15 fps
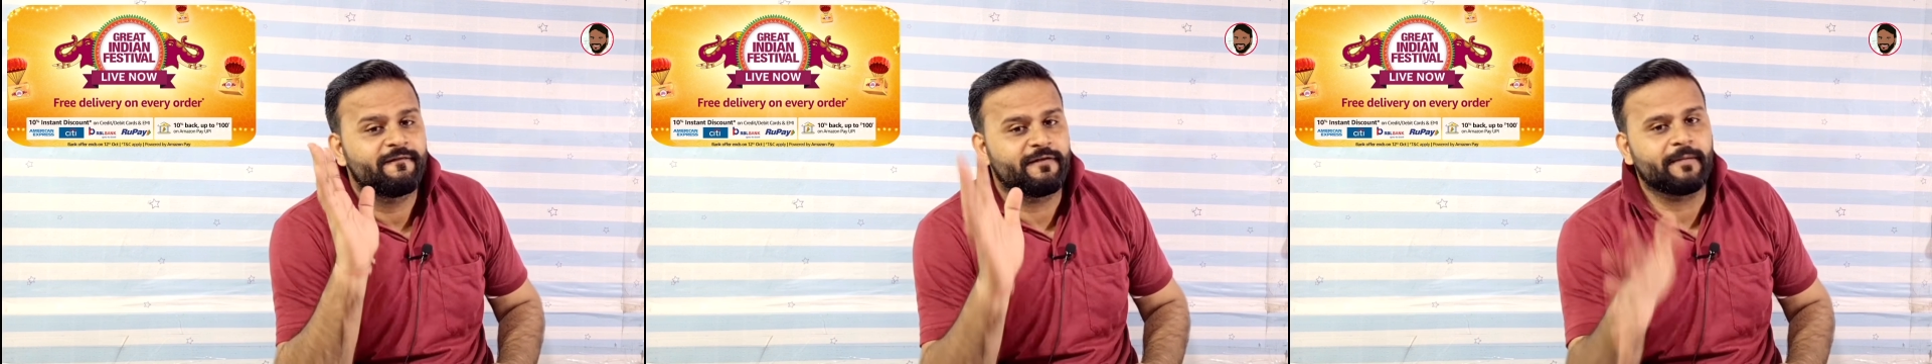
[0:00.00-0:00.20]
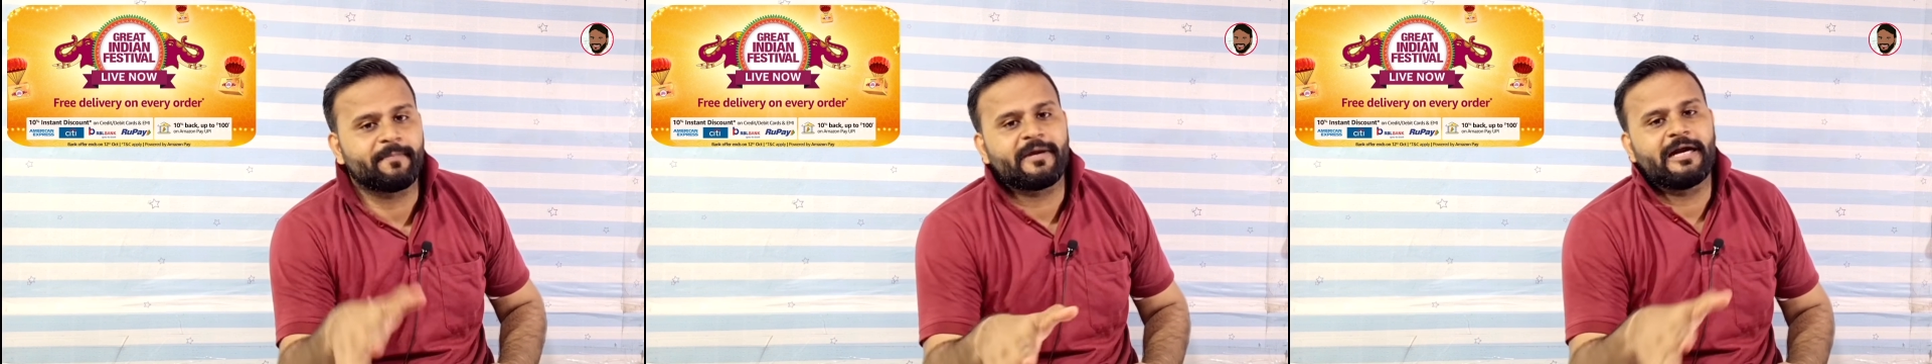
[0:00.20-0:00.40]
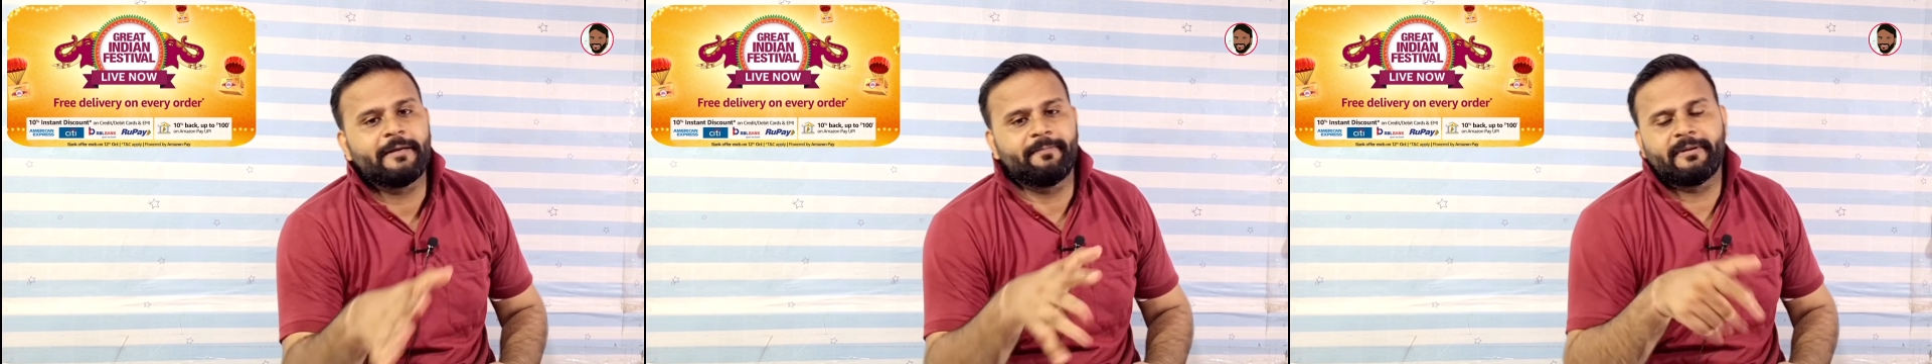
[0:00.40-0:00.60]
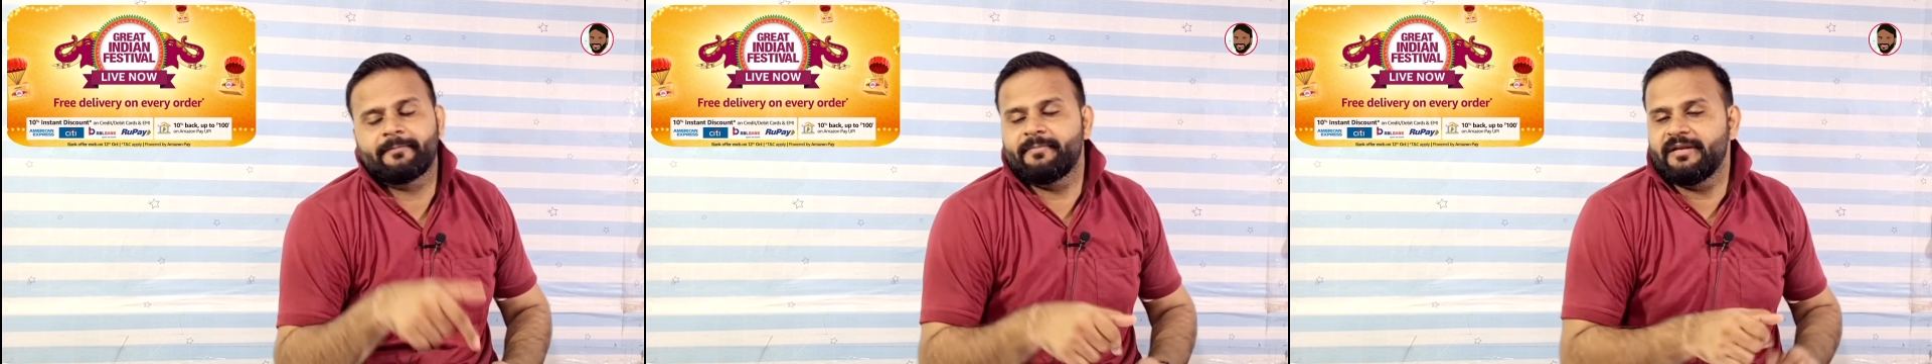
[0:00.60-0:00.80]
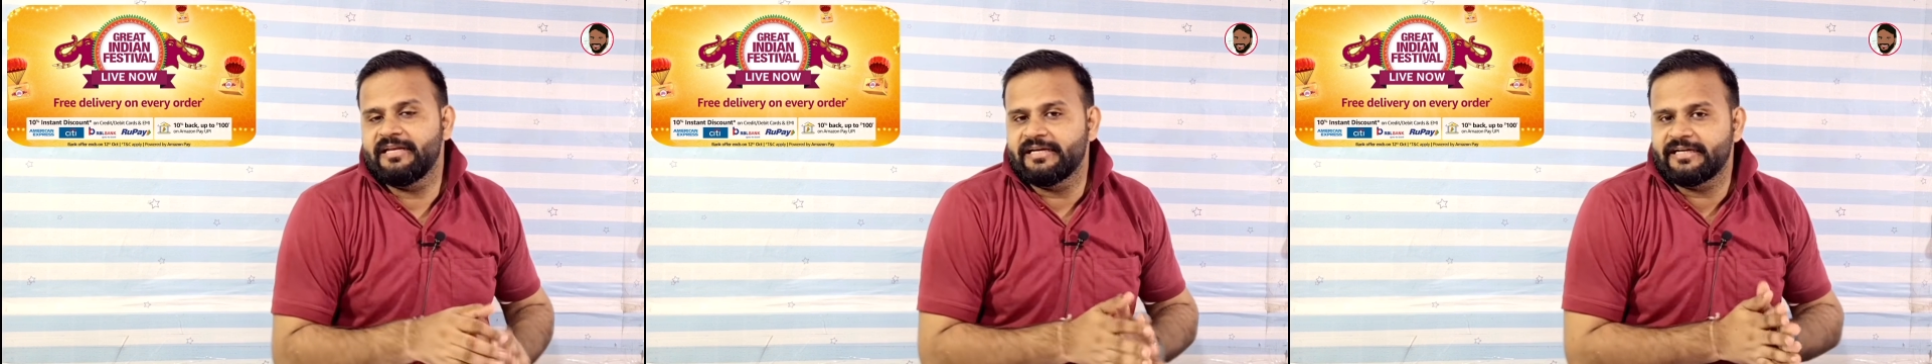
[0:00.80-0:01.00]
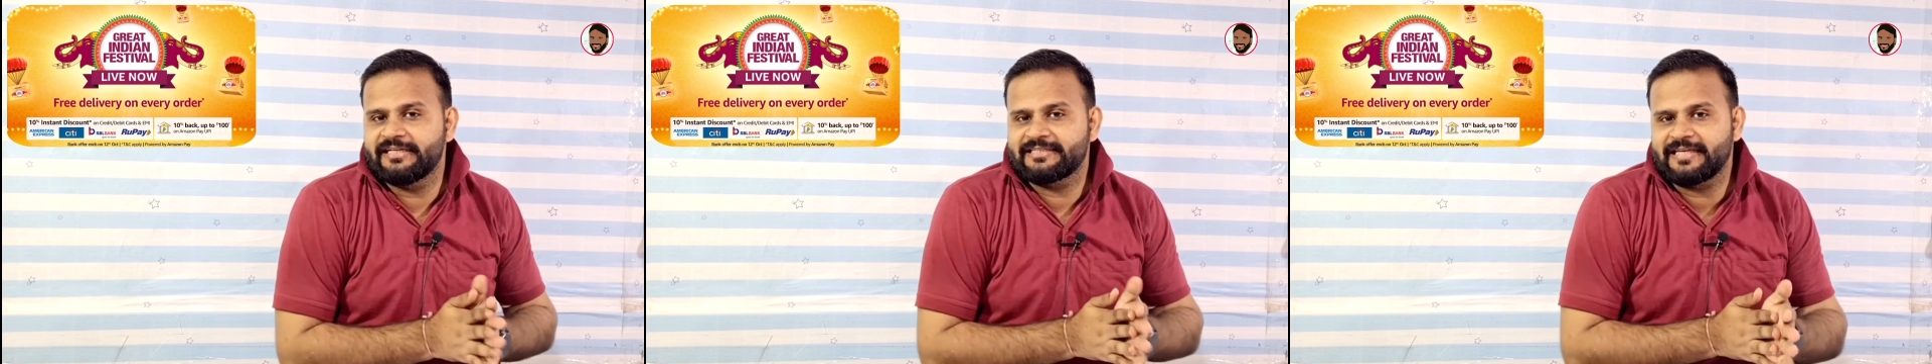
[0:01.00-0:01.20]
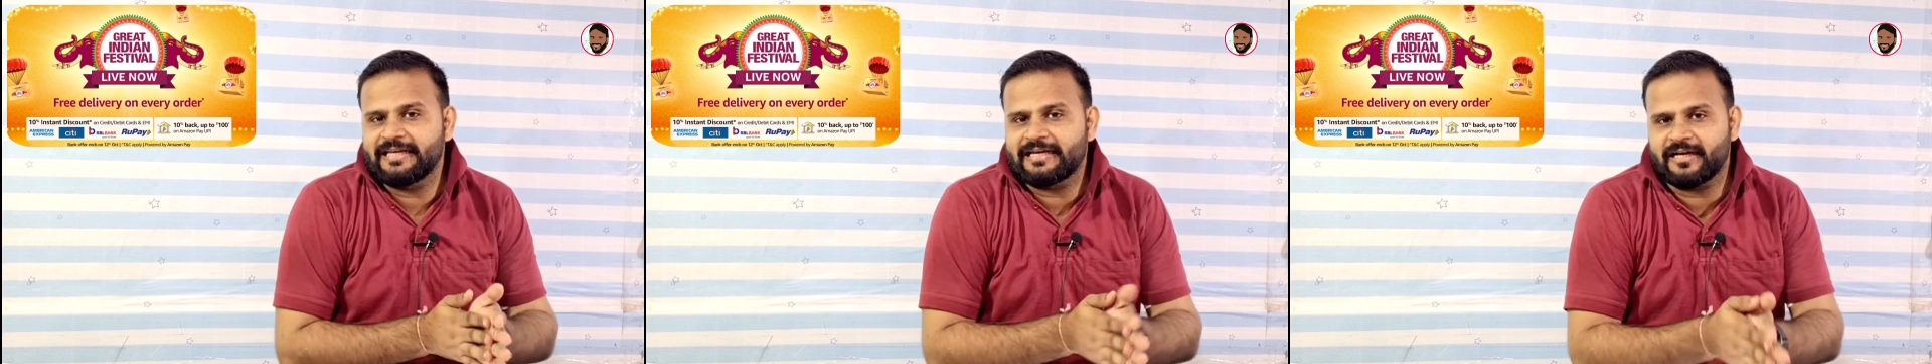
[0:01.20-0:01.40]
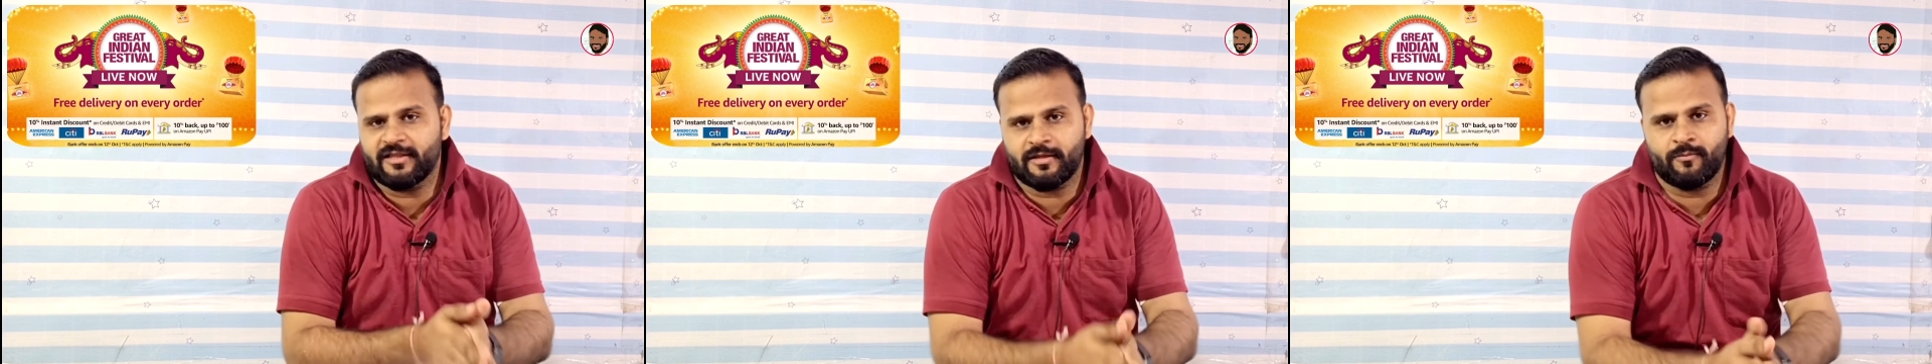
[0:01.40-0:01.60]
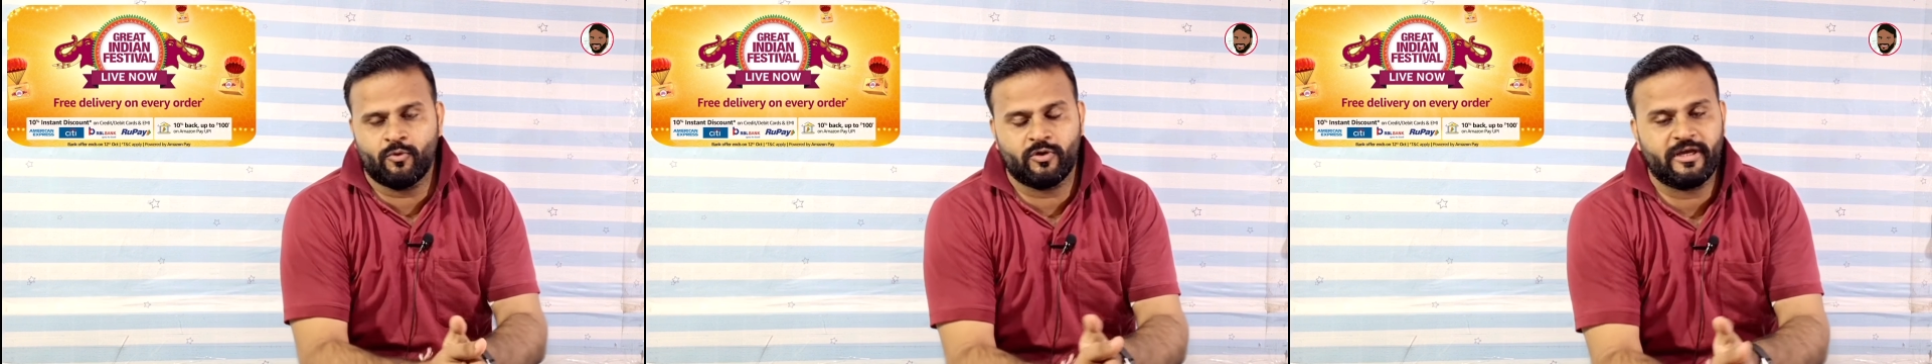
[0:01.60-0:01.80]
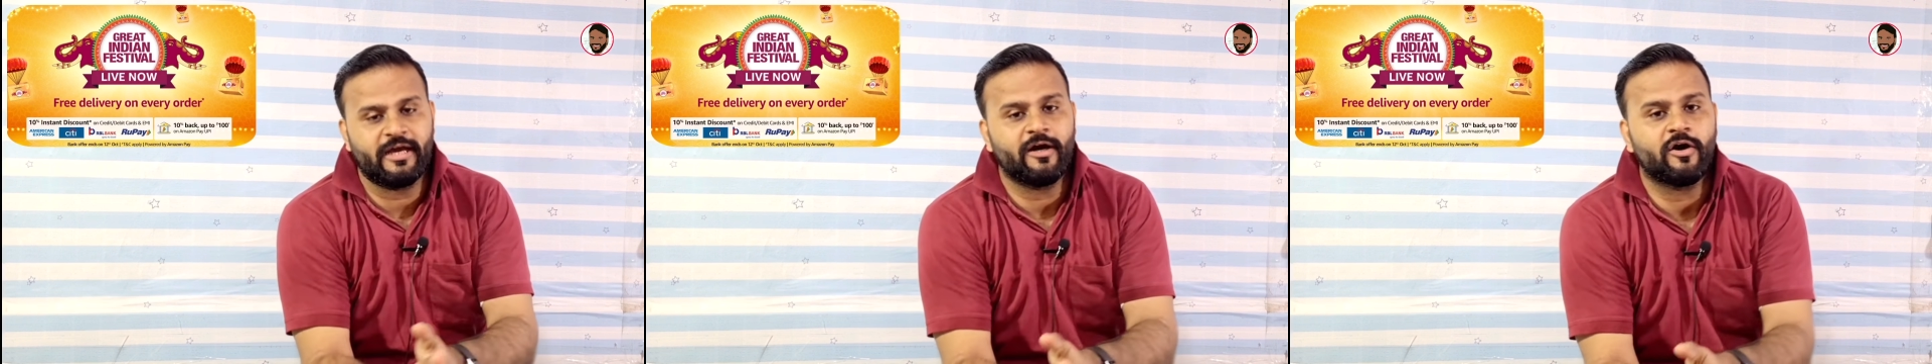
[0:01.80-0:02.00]
फ्लिपकार्ट बिग बिलियन डे सेल खत्म
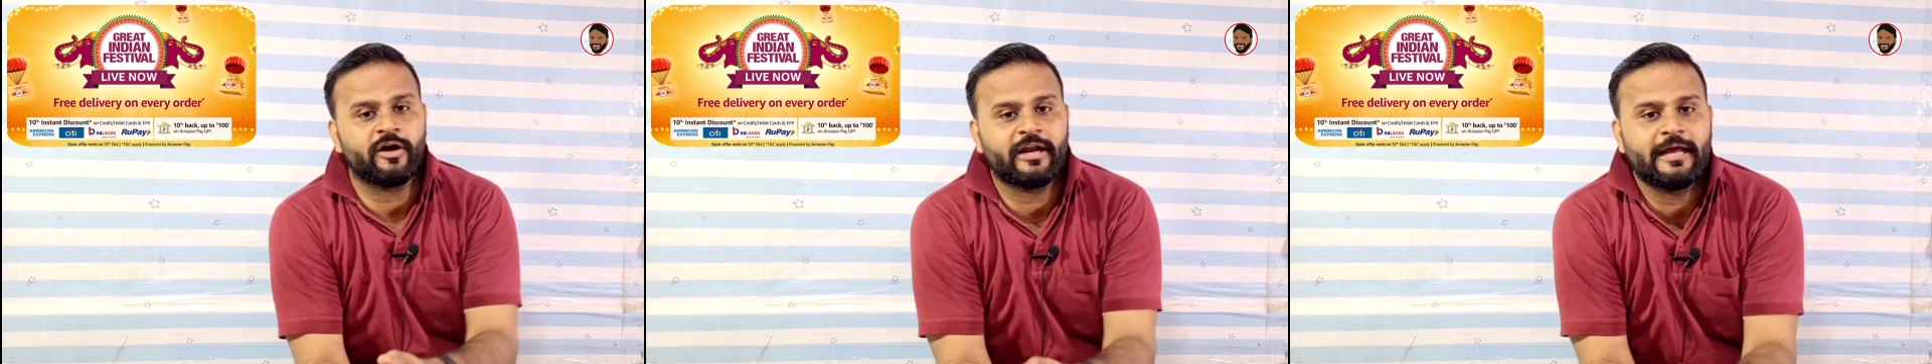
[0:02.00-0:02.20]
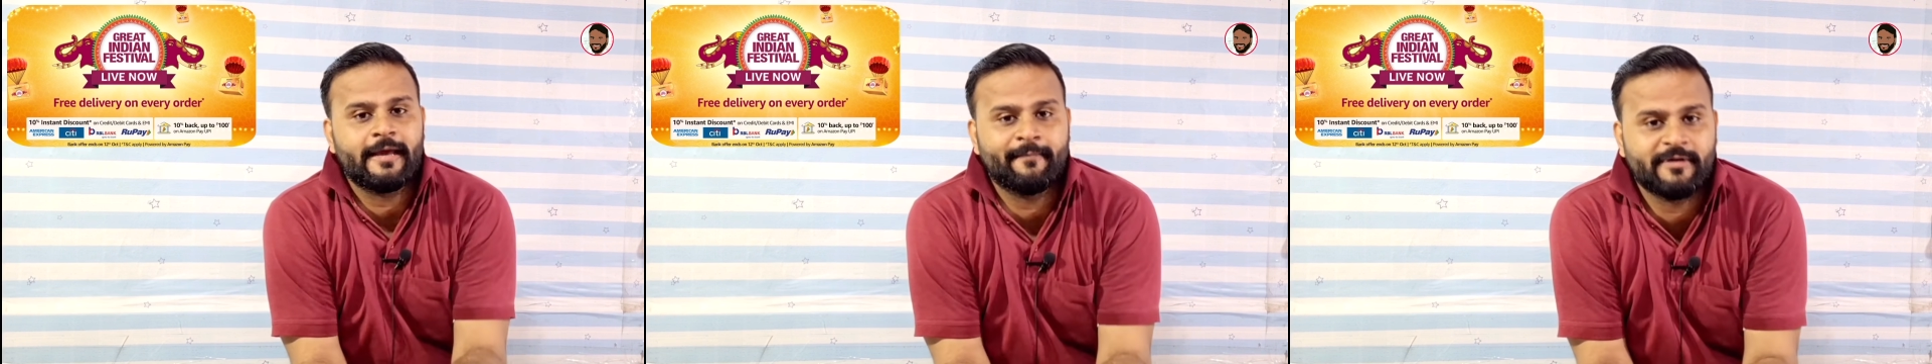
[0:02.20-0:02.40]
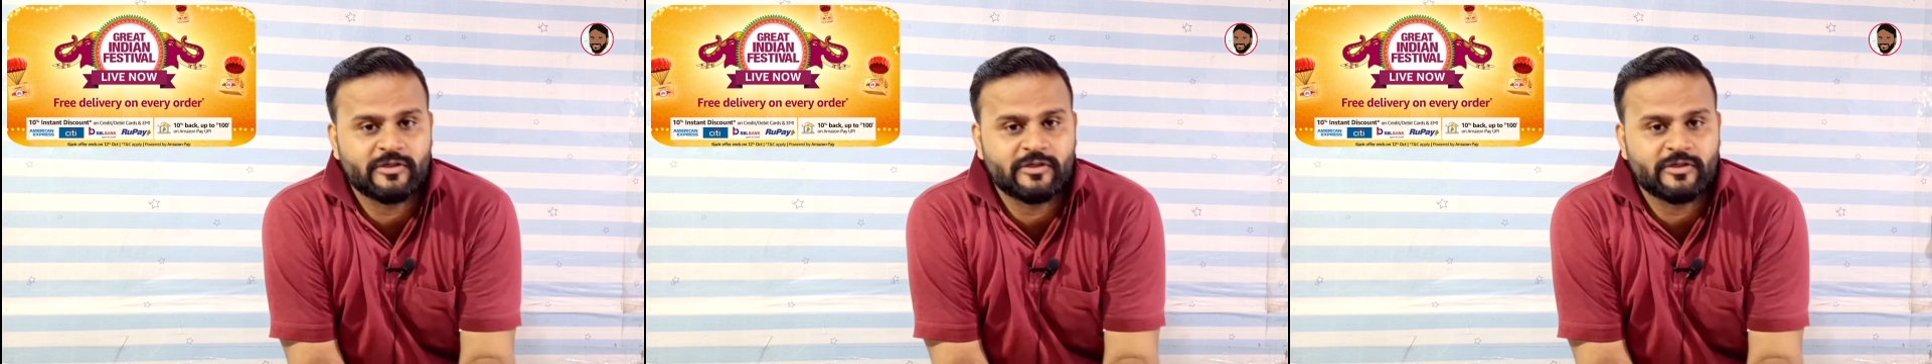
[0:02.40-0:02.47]
हो गया और